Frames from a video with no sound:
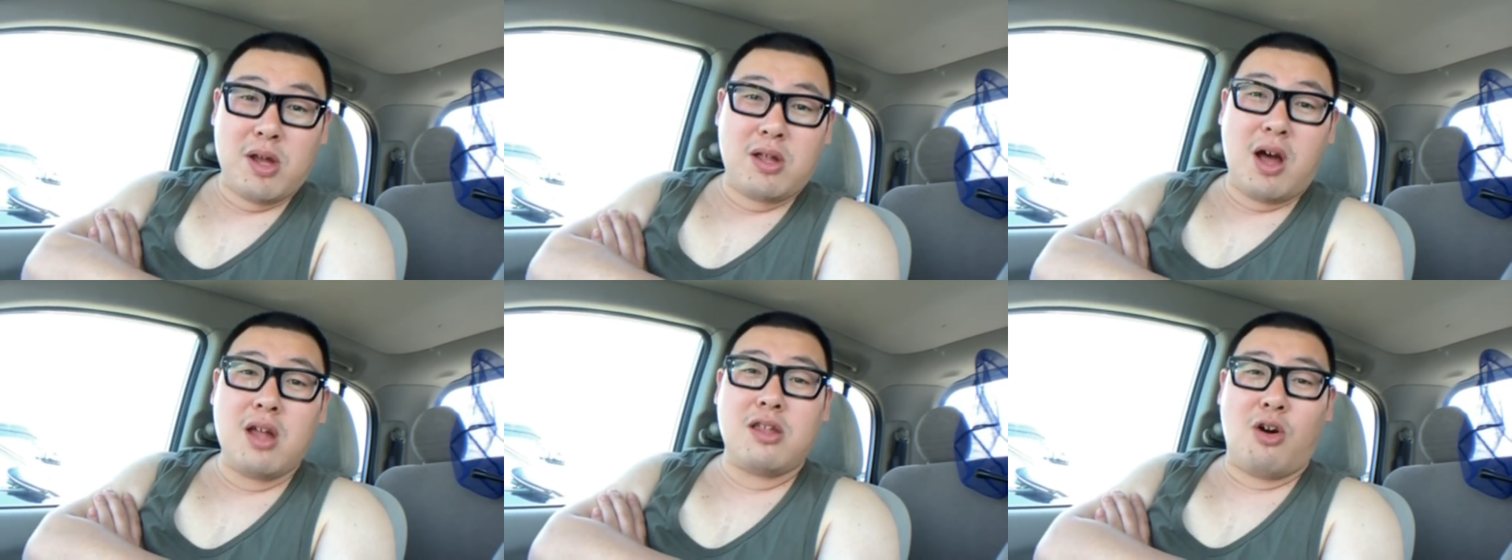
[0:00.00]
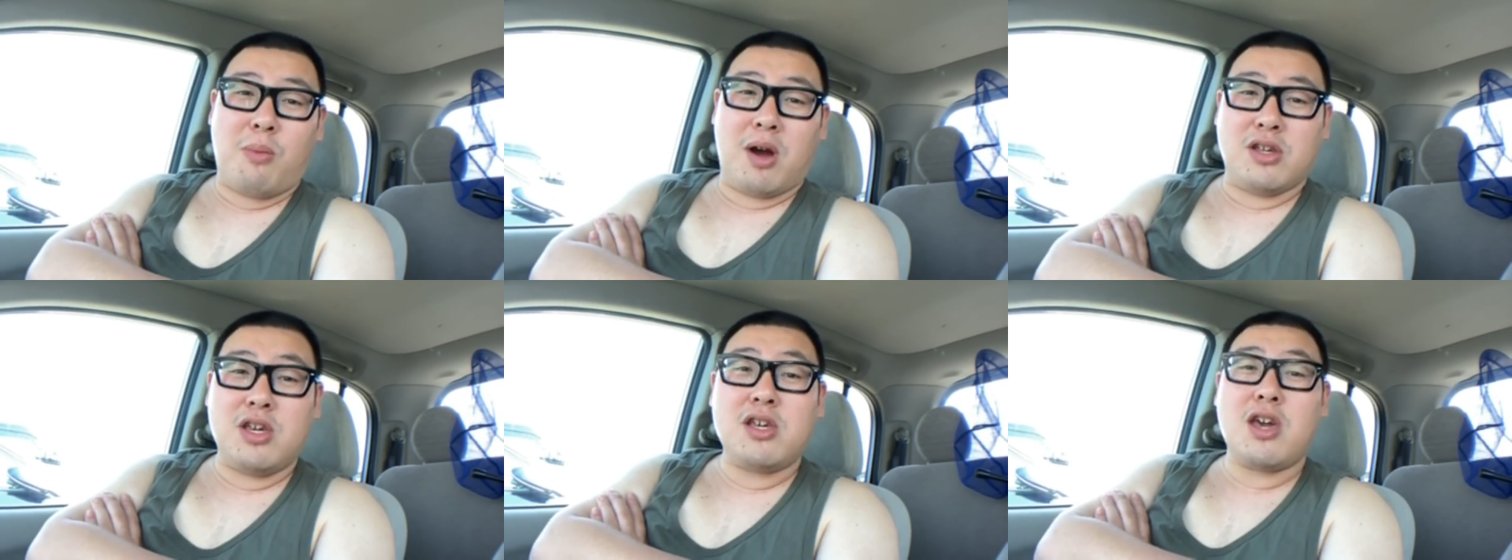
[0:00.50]
お前なんだ
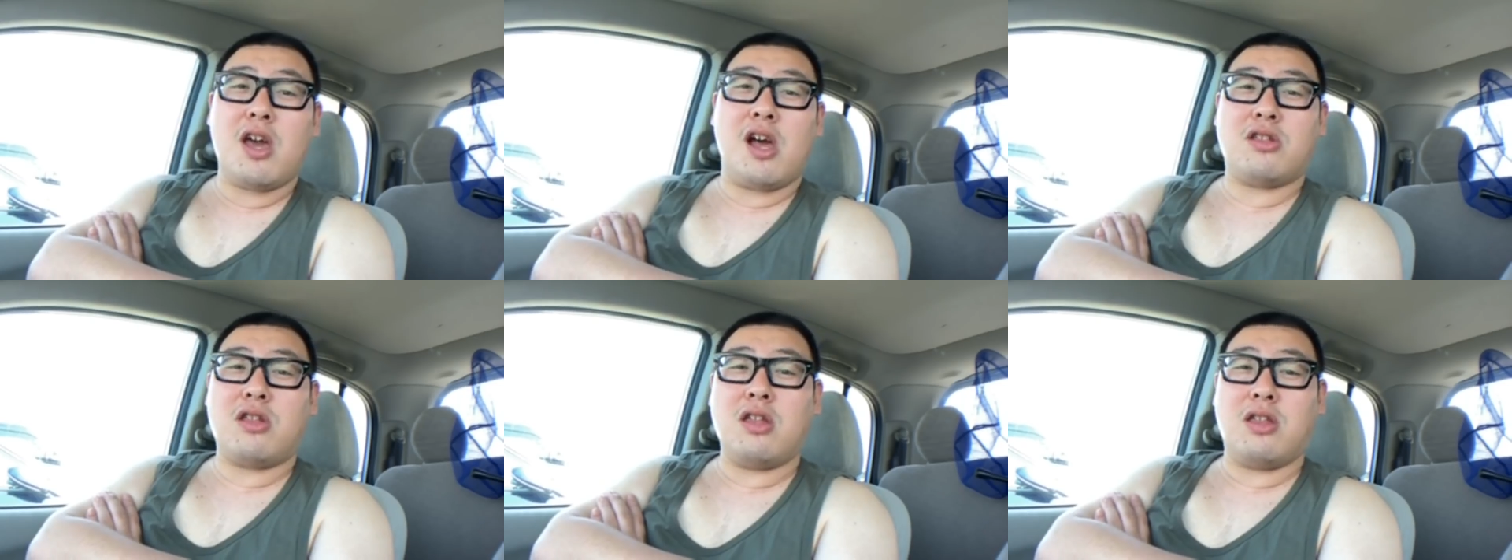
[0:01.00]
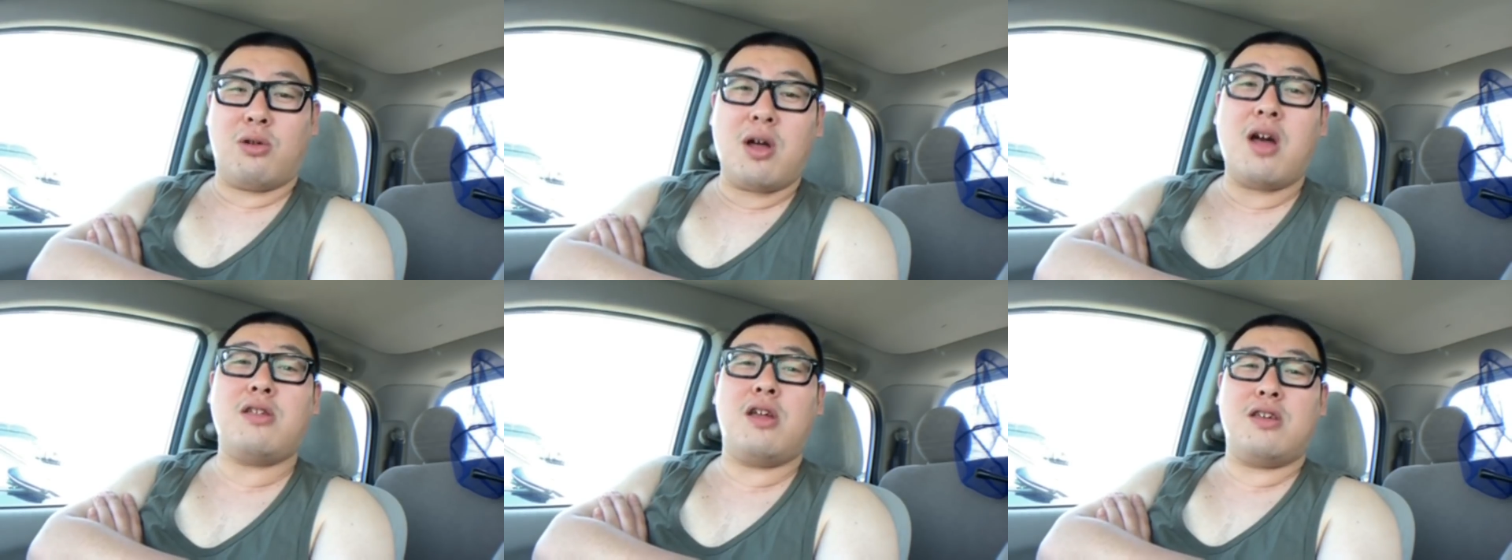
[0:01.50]
お前、人間やってん
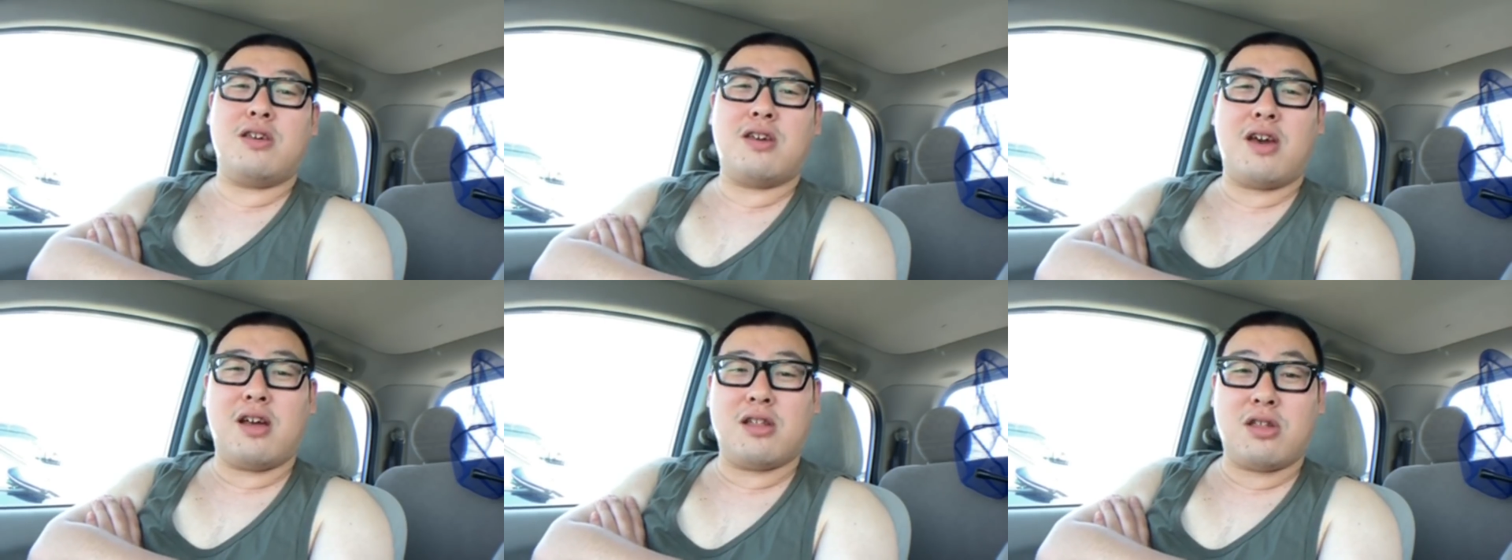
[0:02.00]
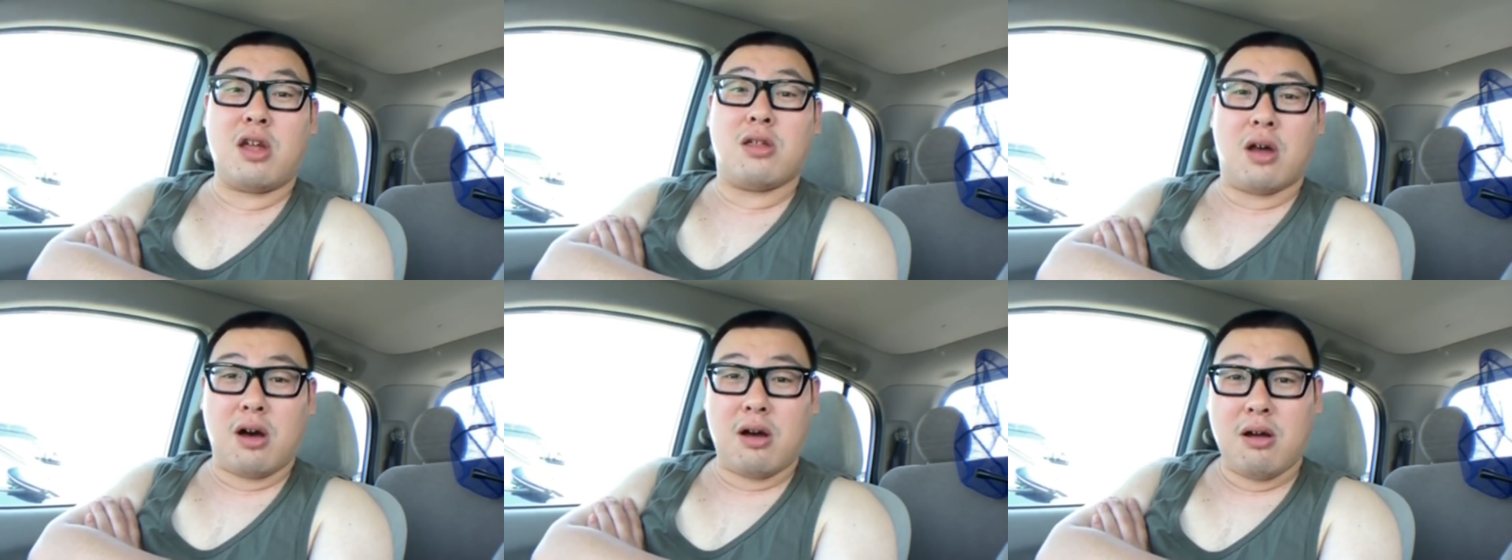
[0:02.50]
だろ。なんで人間やっ
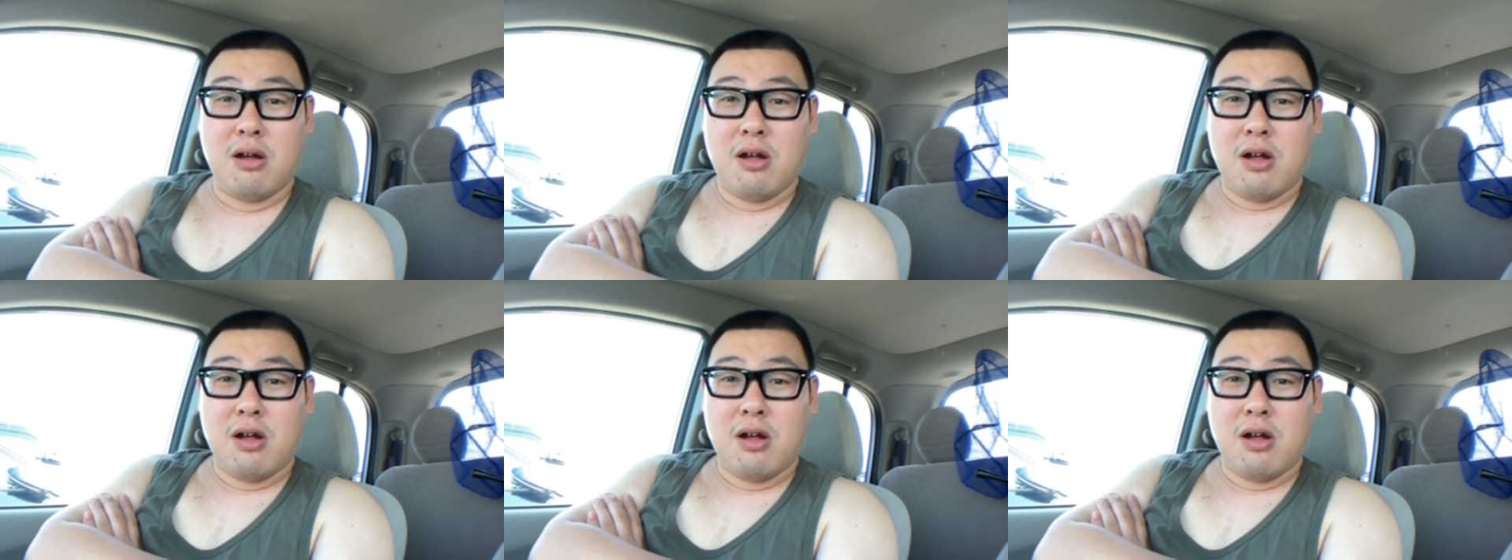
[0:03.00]
てんだ。